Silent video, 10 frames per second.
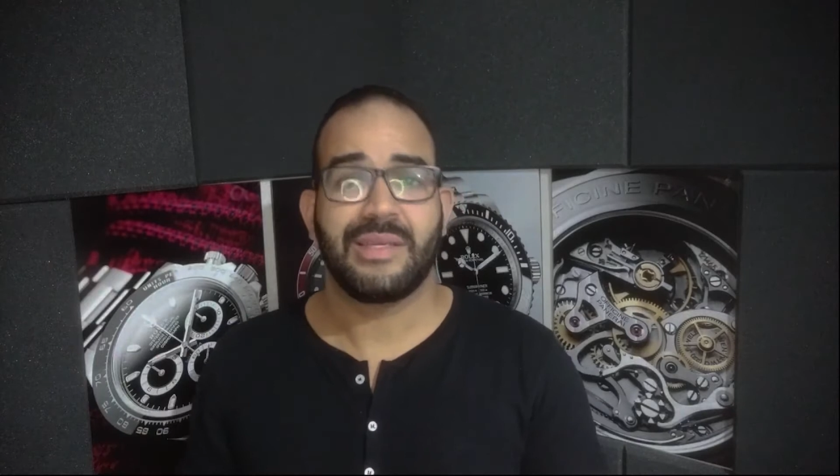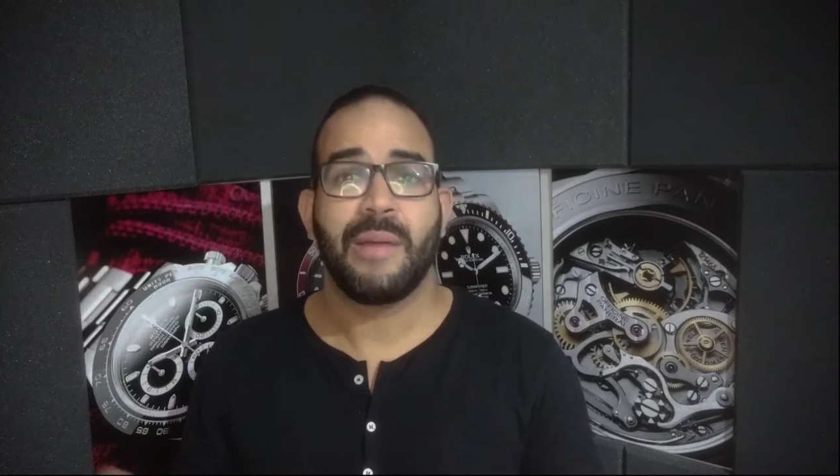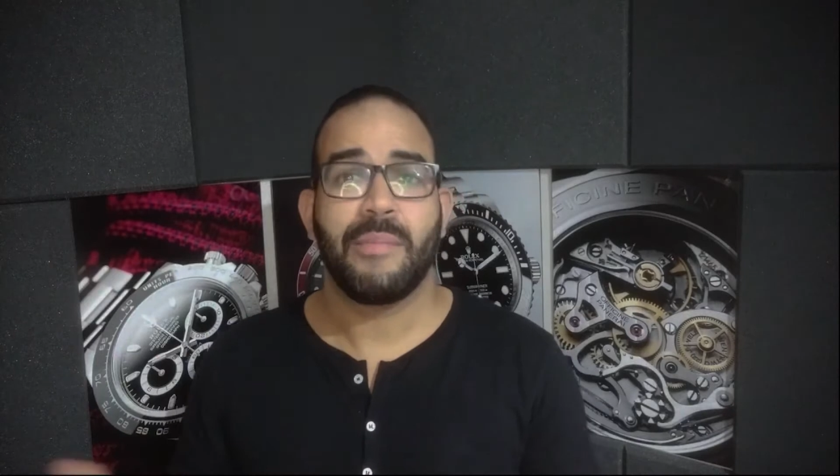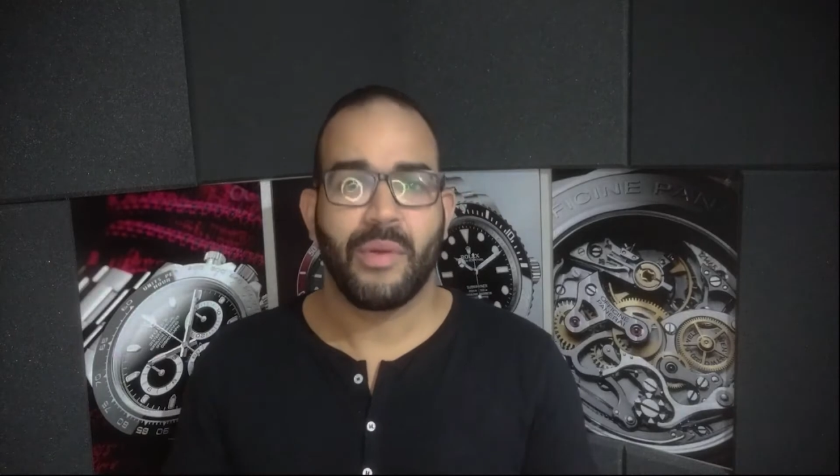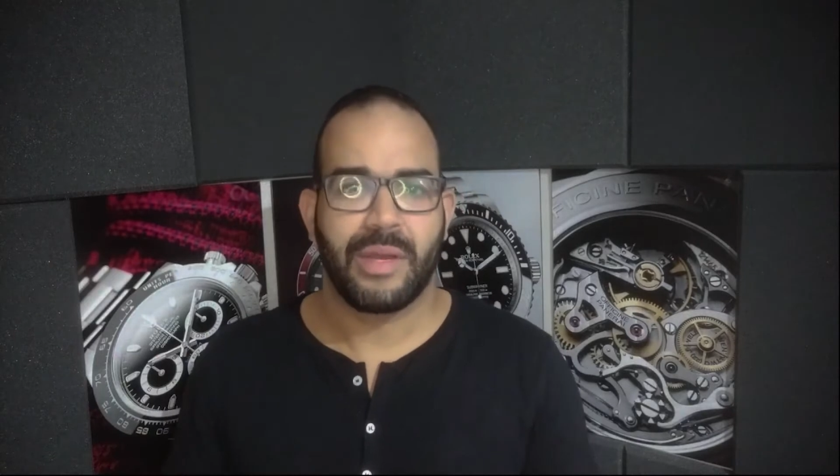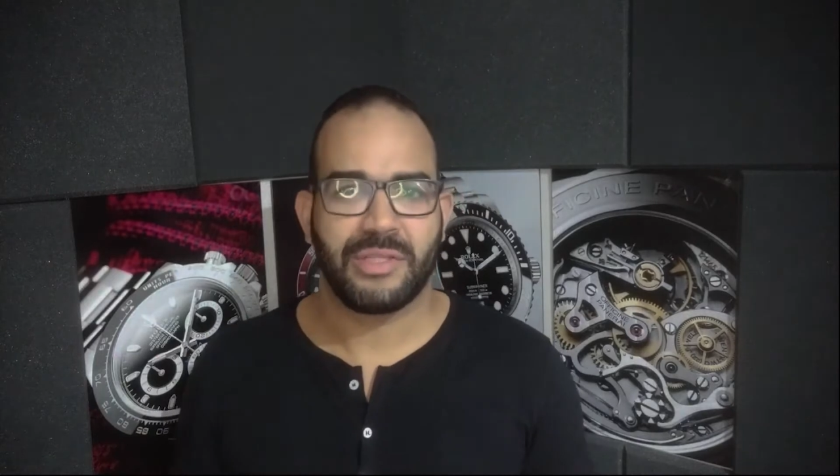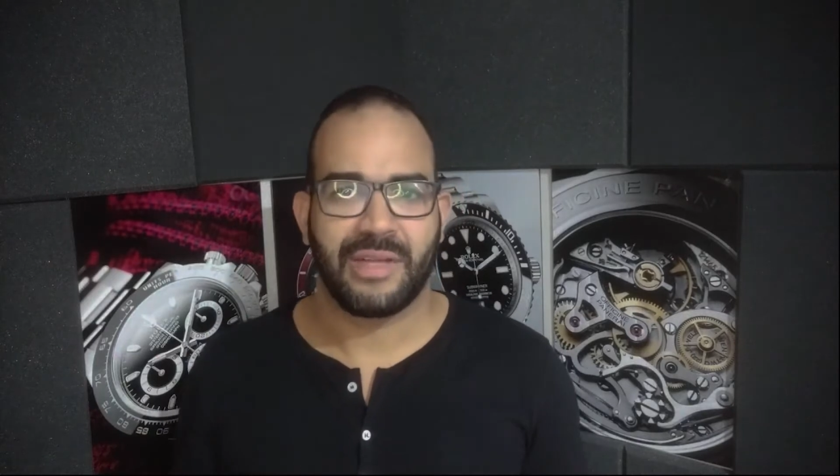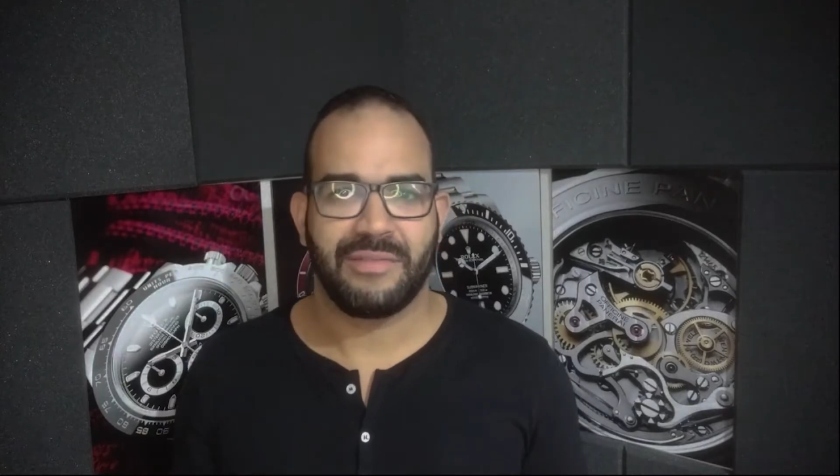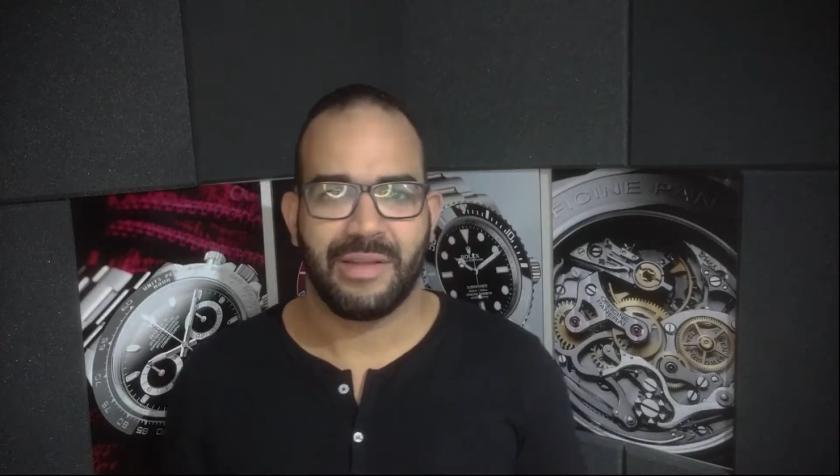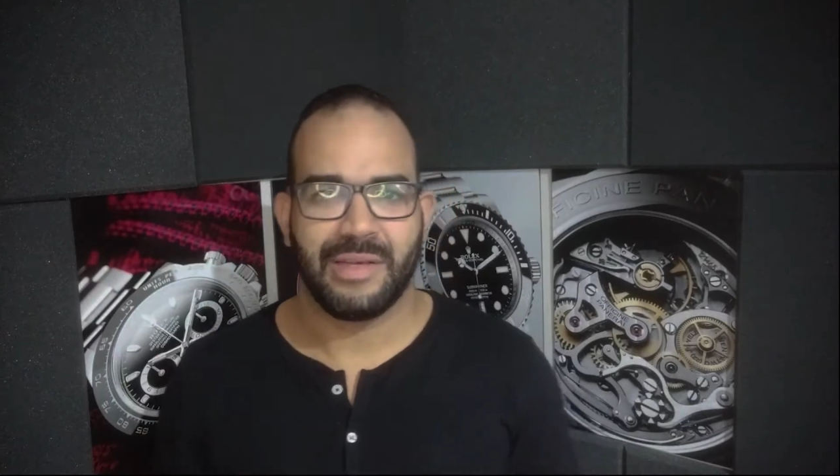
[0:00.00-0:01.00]
saber o que a gente
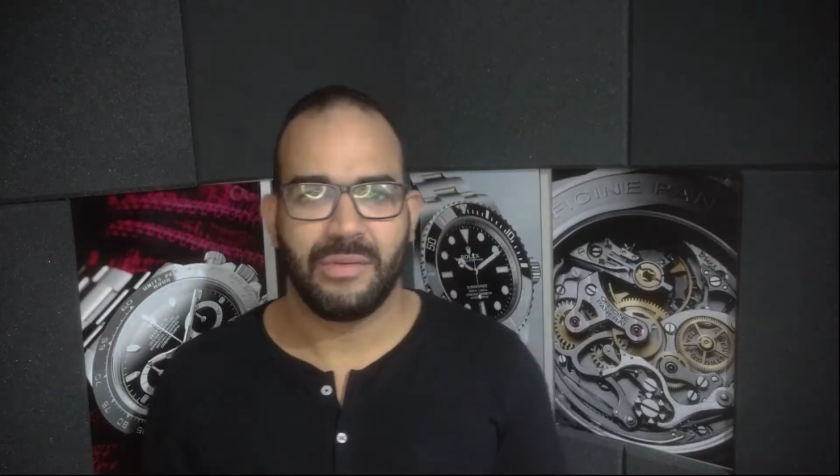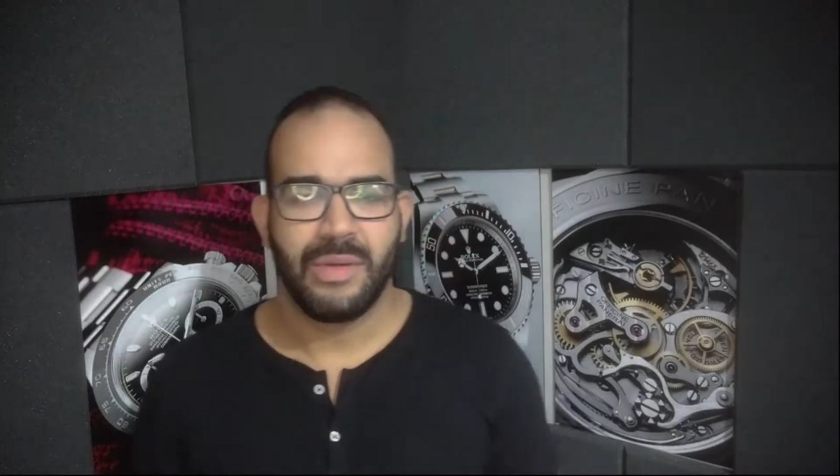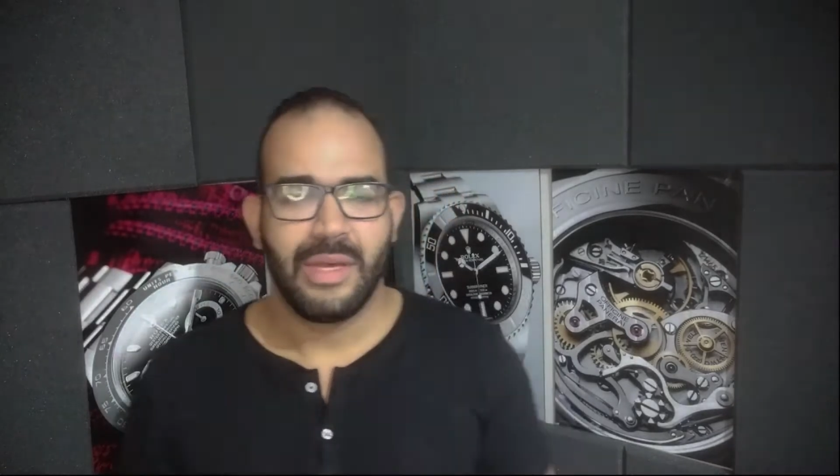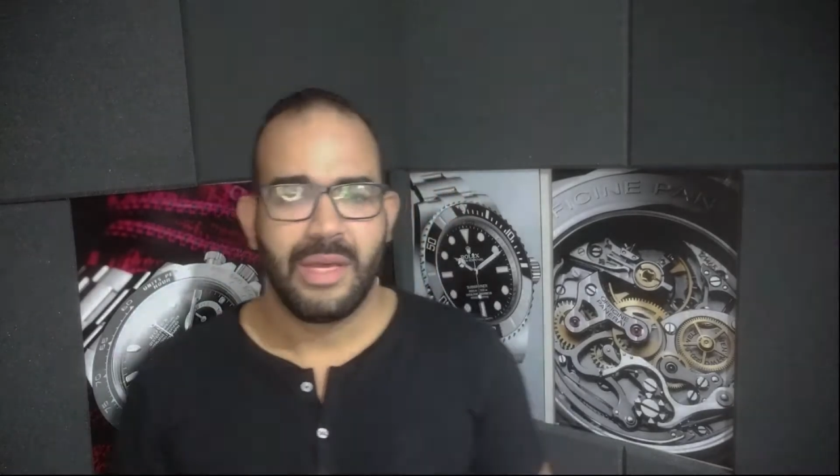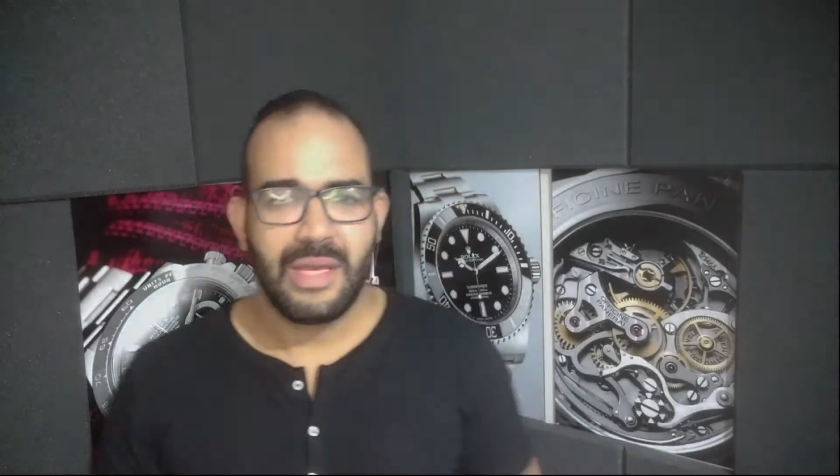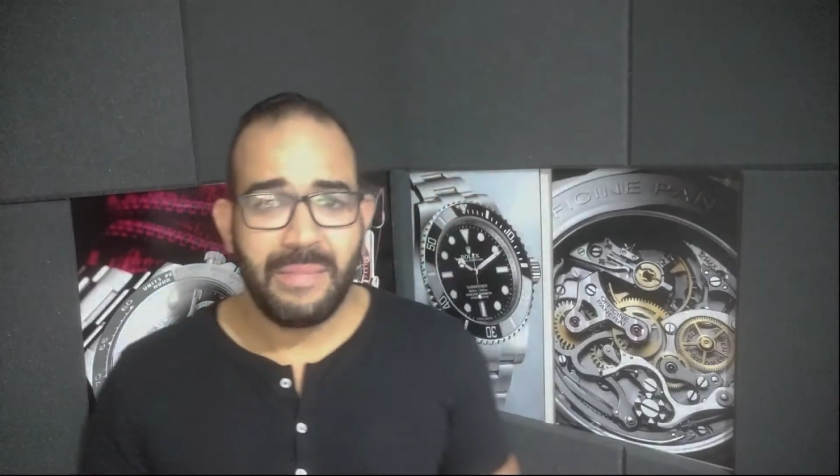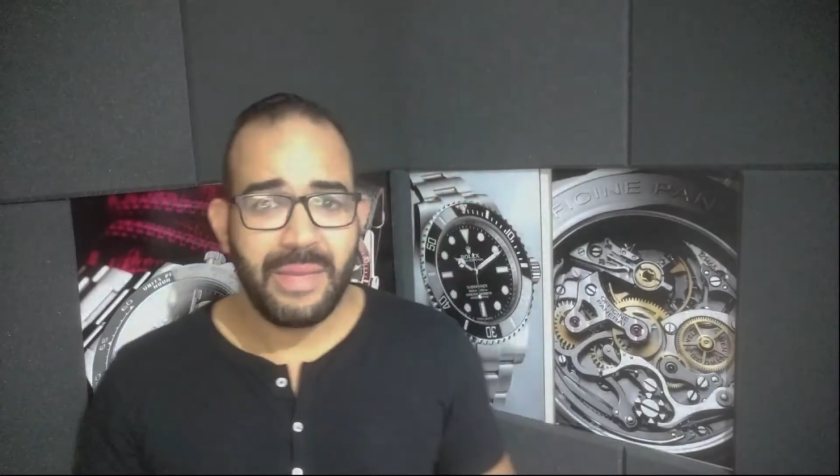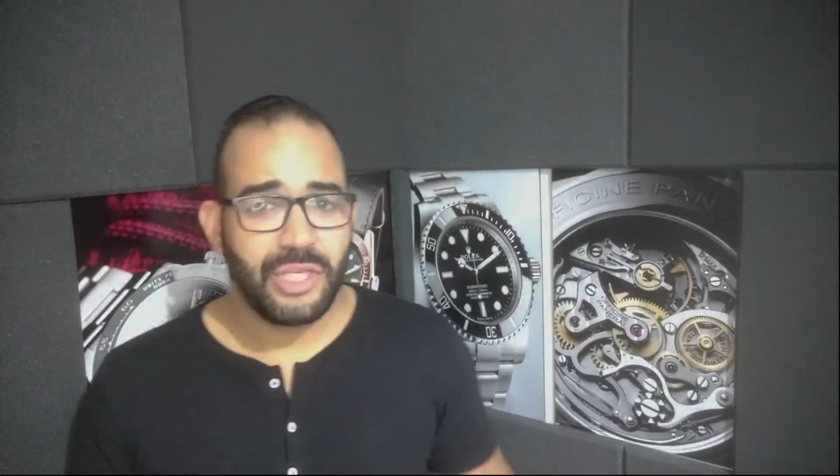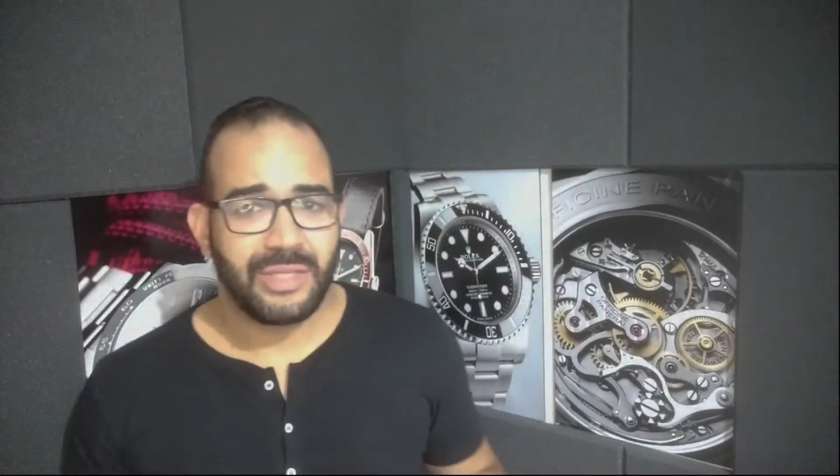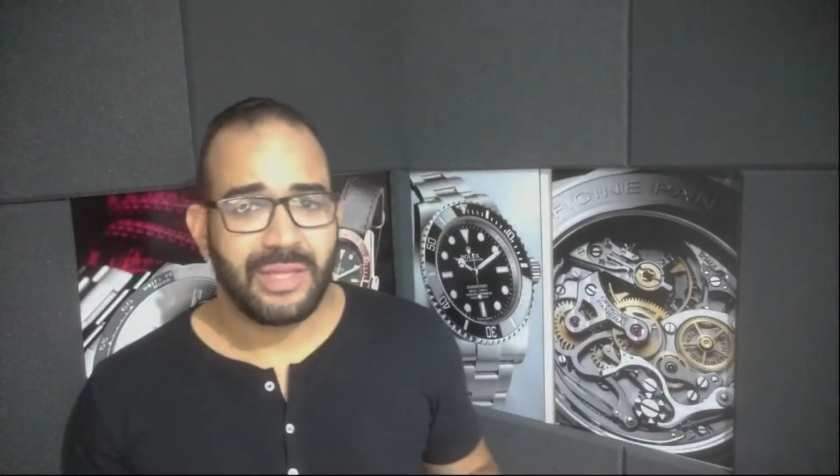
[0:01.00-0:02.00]
estava falando e
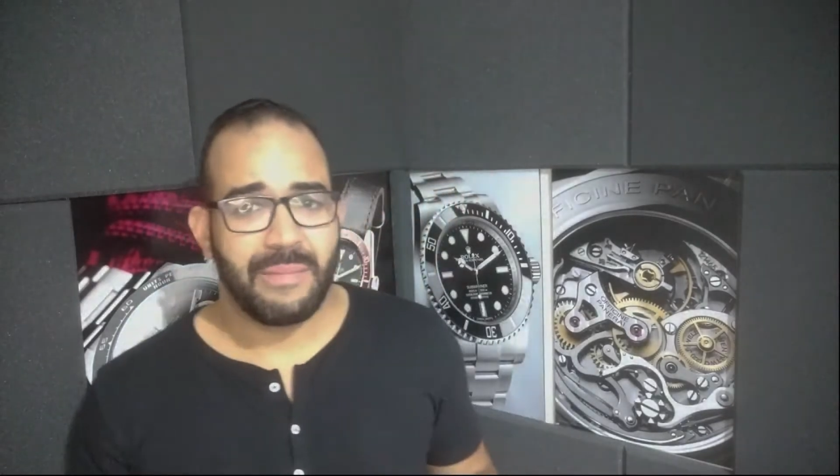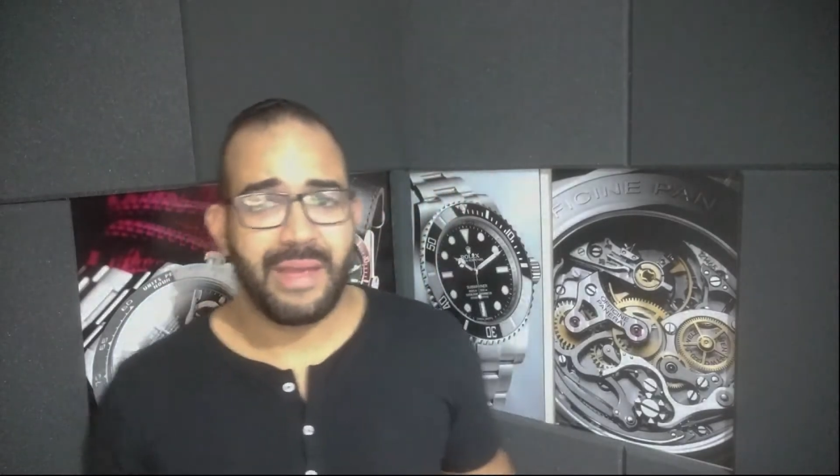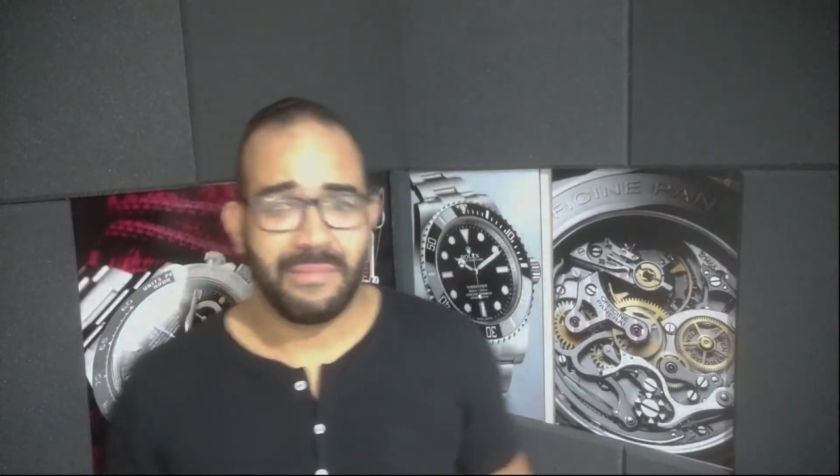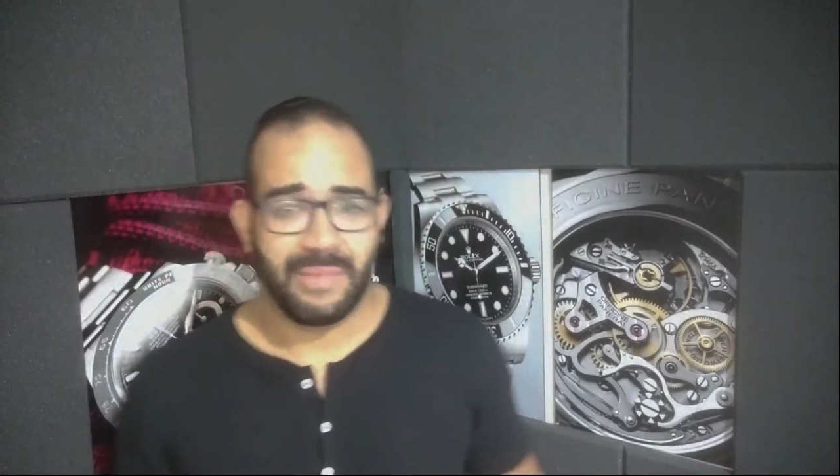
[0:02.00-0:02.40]
medir também,